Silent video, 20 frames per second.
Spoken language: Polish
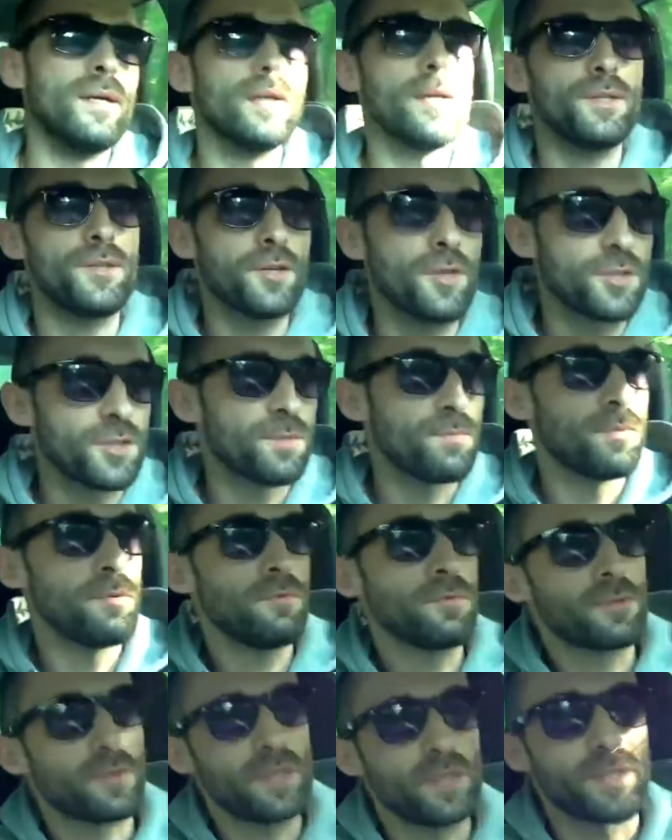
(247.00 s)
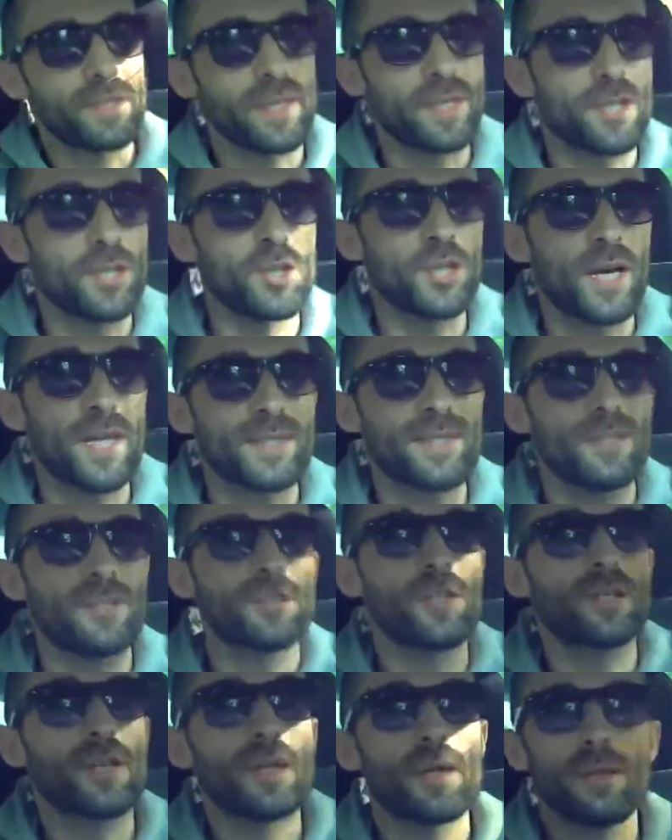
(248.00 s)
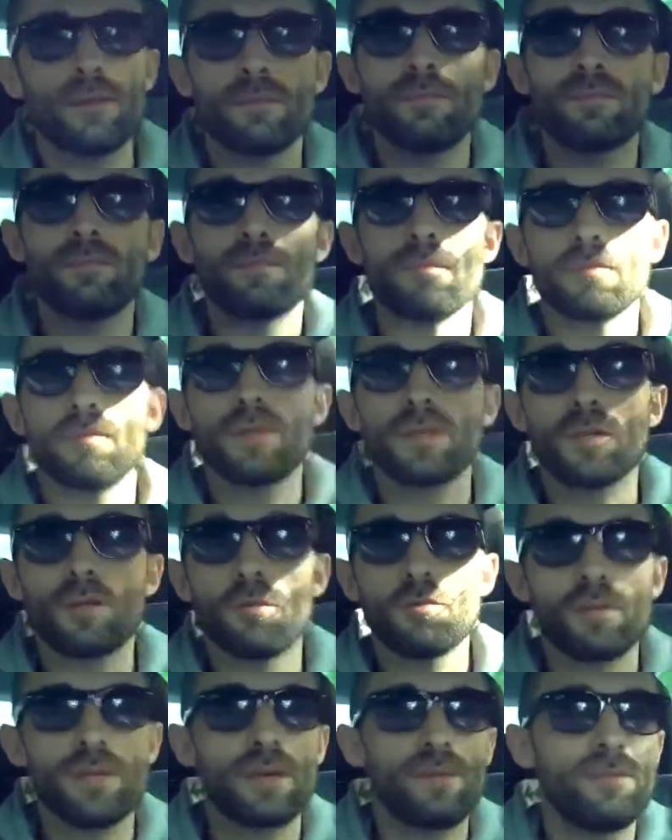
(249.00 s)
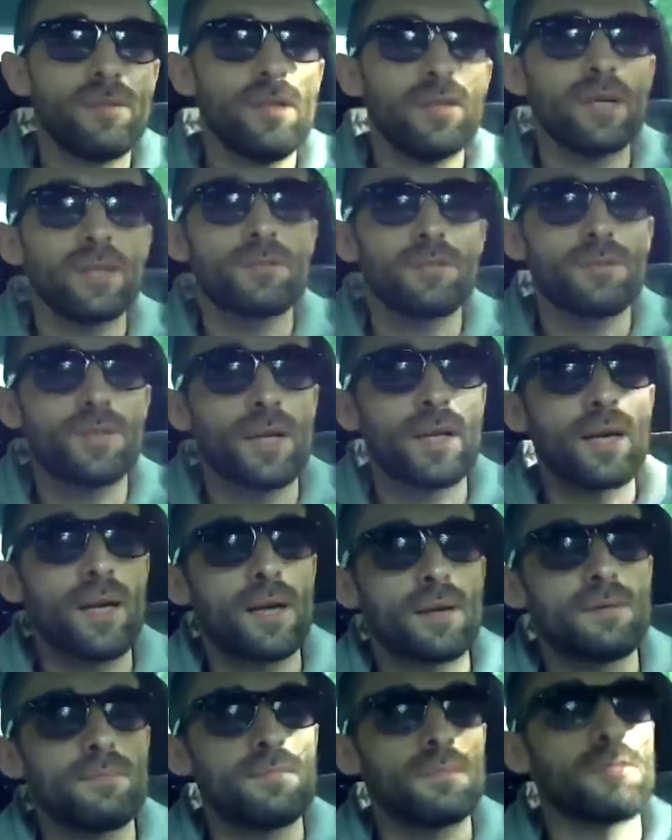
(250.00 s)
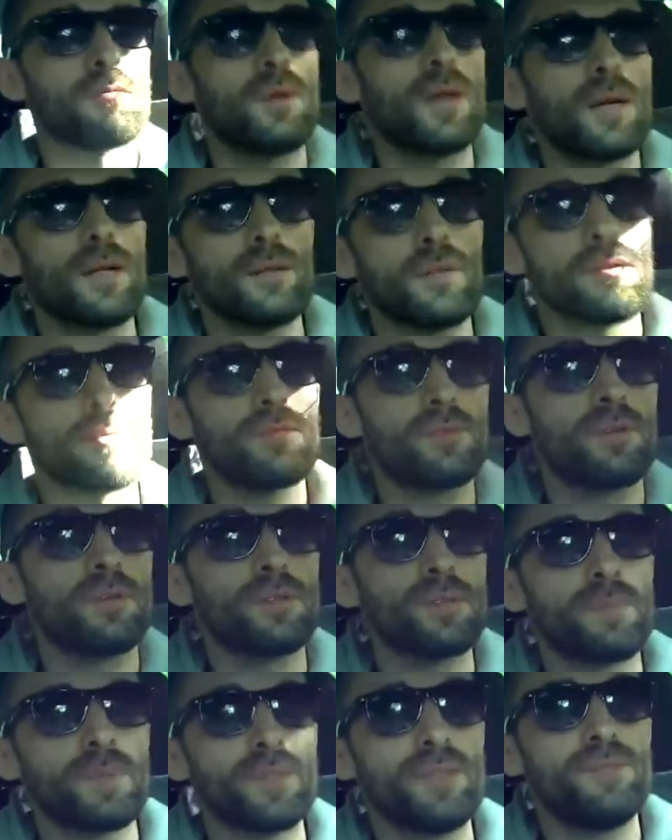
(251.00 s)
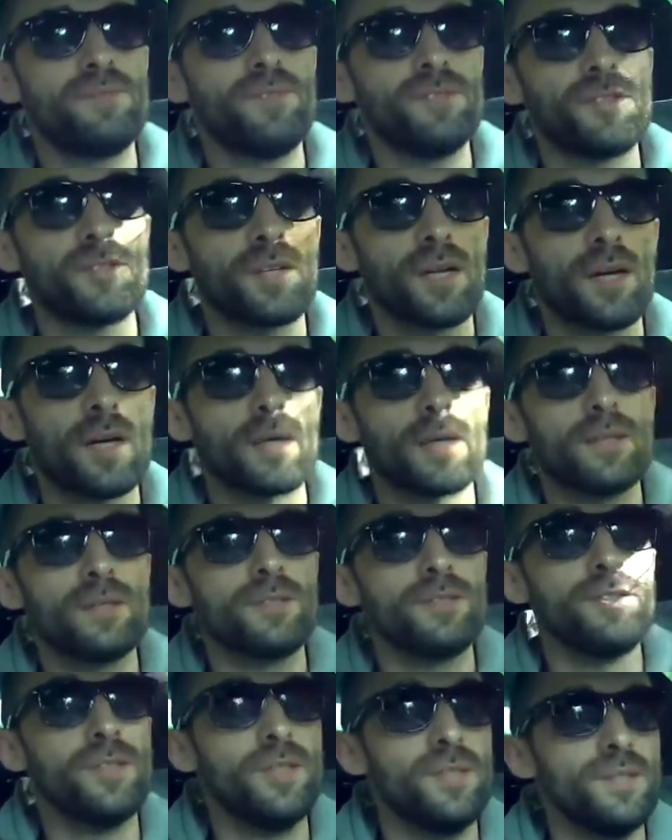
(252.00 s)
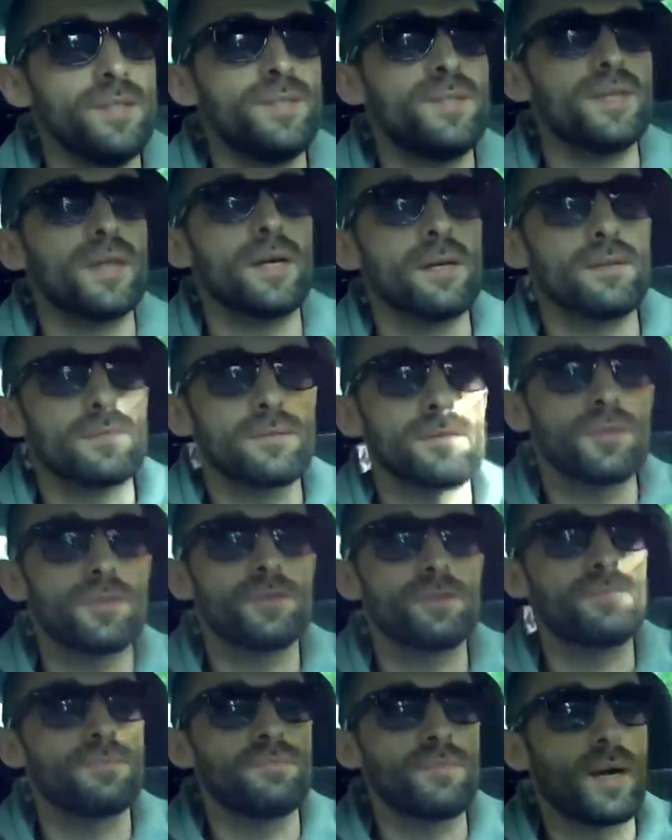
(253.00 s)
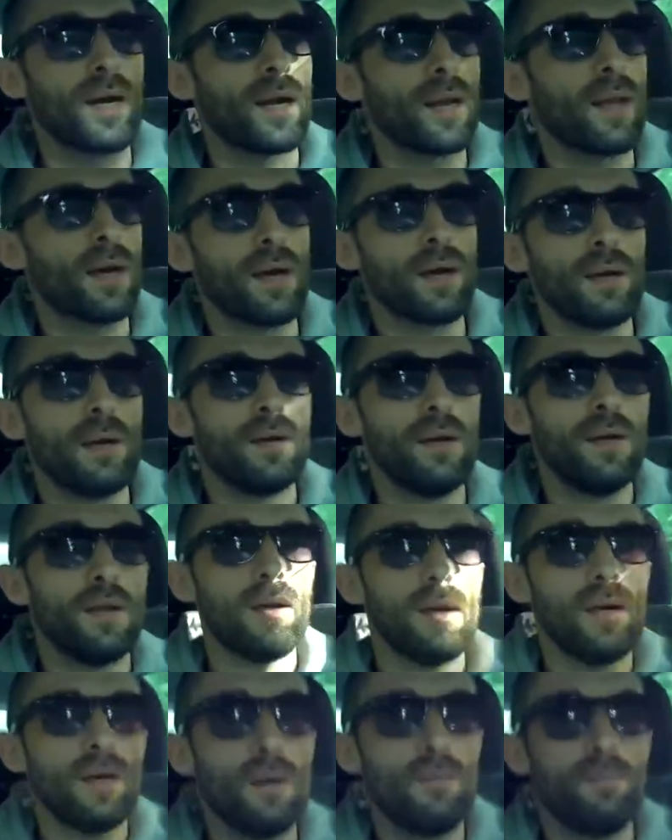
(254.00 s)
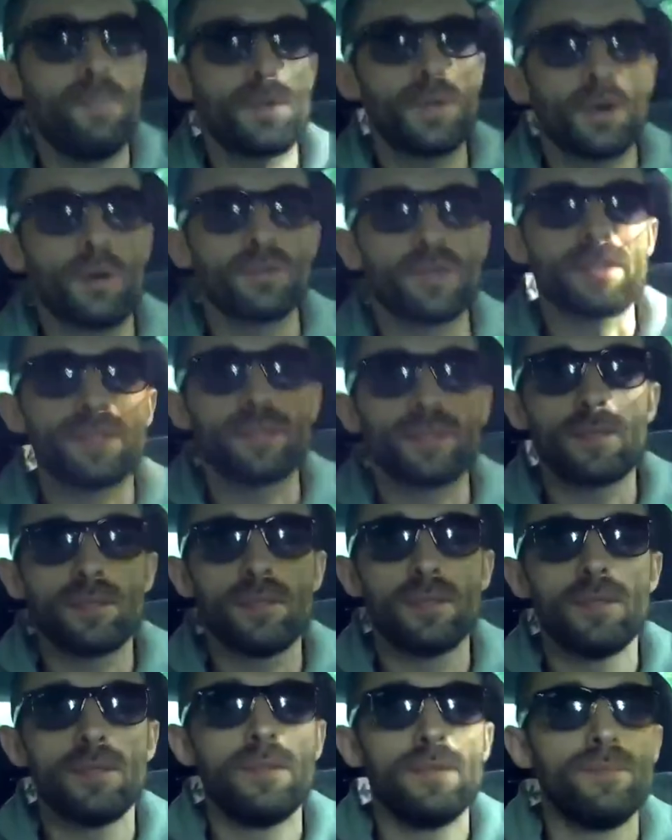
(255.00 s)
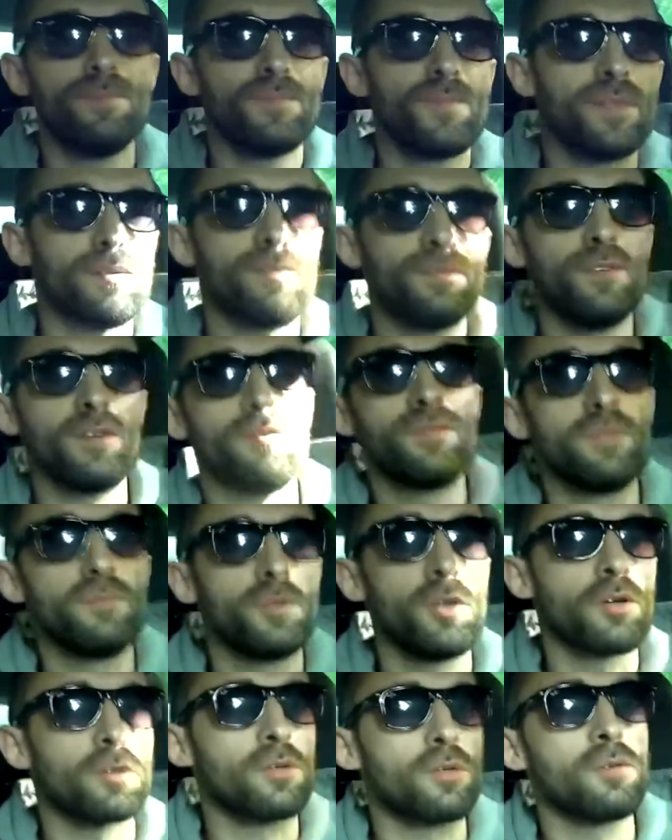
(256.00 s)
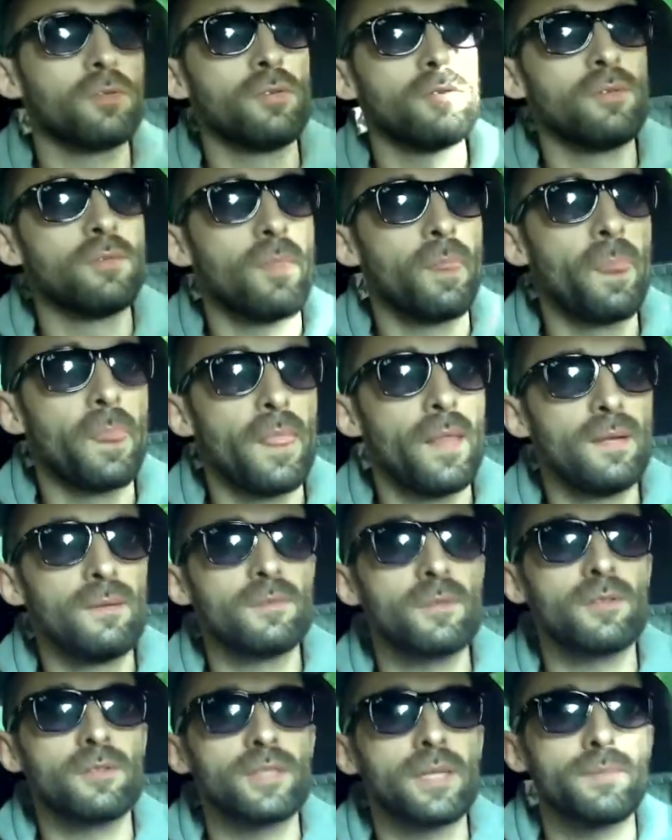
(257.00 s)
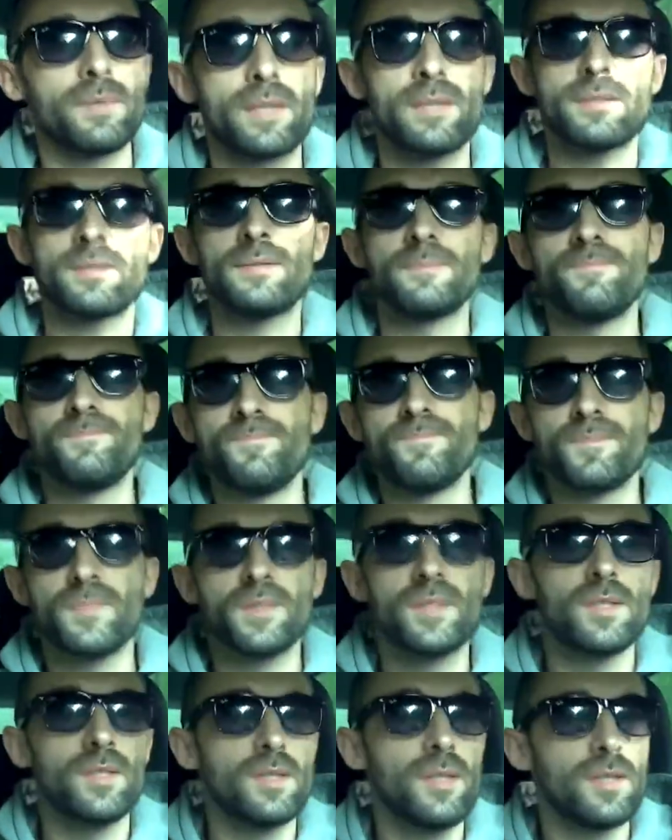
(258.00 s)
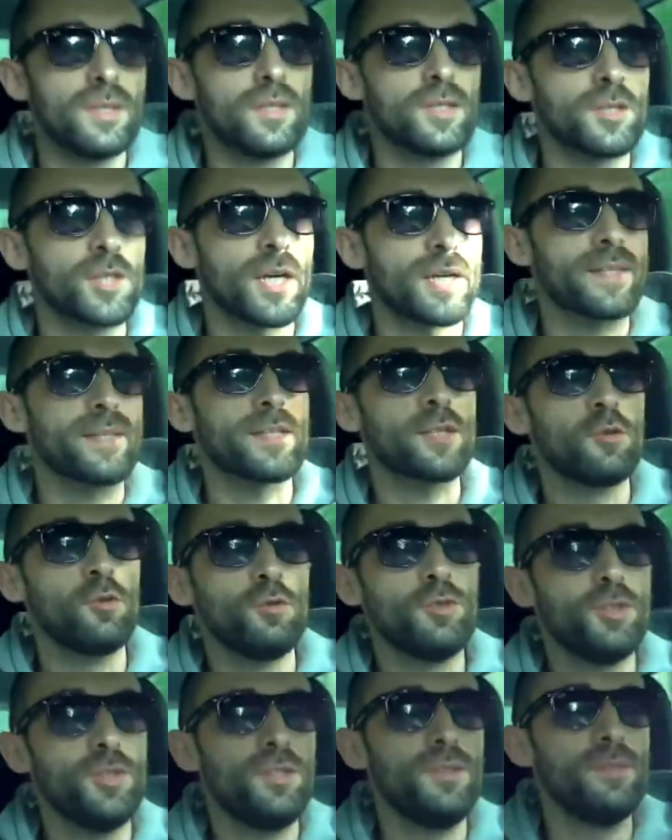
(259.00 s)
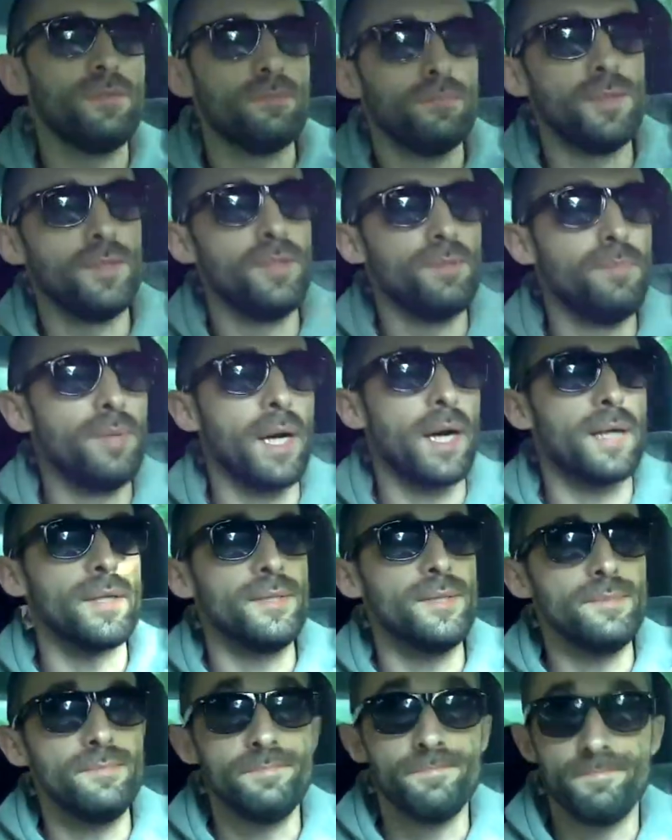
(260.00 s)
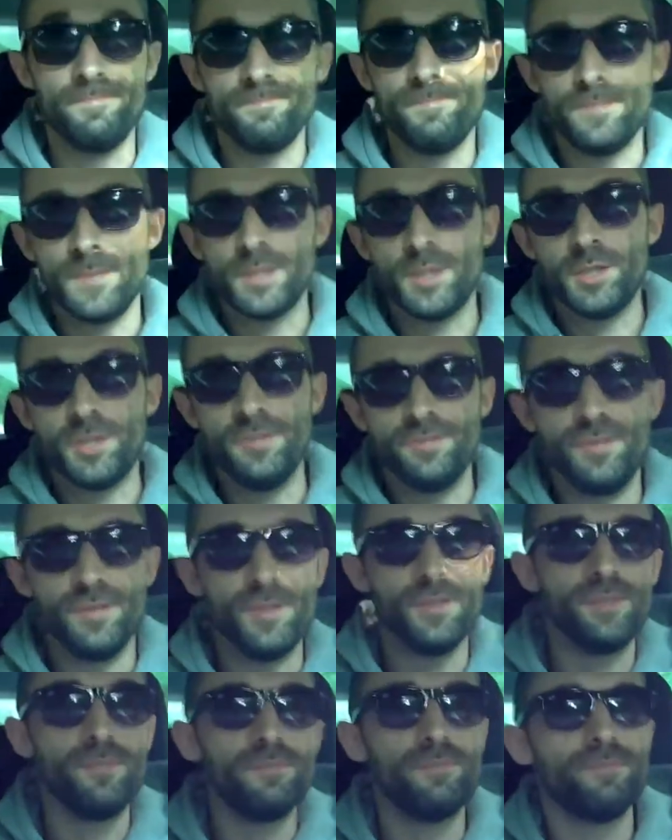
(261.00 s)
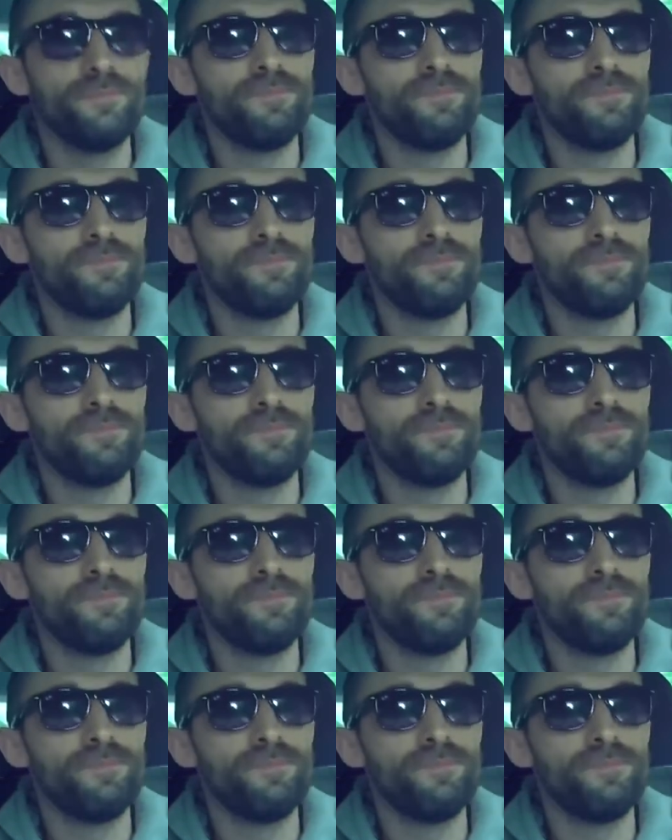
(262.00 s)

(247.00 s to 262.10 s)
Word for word: Yy, I to jeszcze były, słuchajcie, takie czasy, że mm, Górna Wilda to taka była no, dość specyficzna dzielnica, coś ala Bronx w Nowym Jorku, bo zamiast czarnych ludzi byli biali, dziwni